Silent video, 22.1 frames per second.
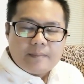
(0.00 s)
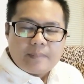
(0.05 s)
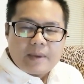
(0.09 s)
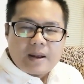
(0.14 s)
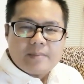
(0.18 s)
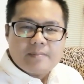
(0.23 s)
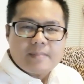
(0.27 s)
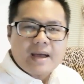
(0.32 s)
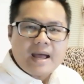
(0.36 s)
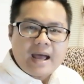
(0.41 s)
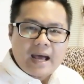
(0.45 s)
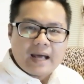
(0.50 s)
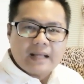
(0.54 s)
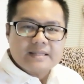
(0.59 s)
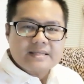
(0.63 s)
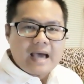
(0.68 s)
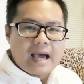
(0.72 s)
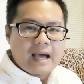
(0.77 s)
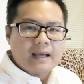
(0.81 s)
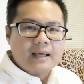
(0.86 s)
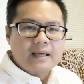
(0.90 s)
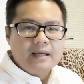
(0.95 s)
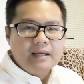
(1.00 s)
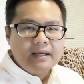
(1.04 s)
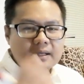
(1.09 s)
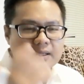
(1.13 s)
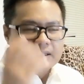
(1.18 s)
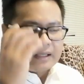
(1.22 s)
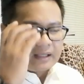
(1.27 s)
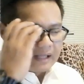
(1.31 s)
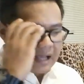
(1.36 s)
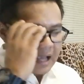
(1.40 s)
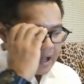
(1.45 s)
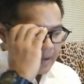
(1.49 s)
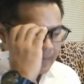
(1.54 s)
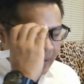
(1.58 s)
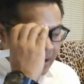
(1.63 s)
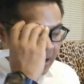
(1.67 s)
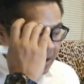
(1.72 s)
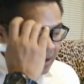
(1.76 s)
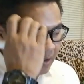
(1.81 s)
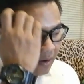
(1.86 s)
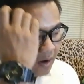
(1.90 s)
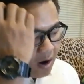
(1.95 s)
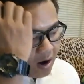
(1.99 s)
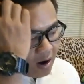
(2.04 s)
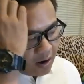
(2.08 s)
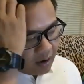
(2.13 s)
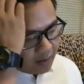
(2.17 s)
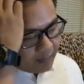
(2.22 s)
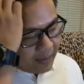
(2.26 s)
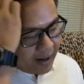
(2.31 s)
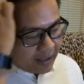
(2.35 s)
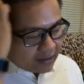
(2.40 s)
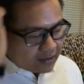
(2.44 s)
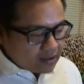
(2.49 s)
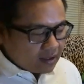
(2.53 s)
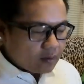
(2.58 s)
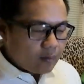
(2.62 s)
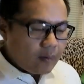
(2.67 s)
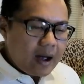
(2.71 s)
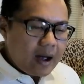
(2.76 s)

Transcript: เป็นมหาจักรนะครับ ก็หมายถึง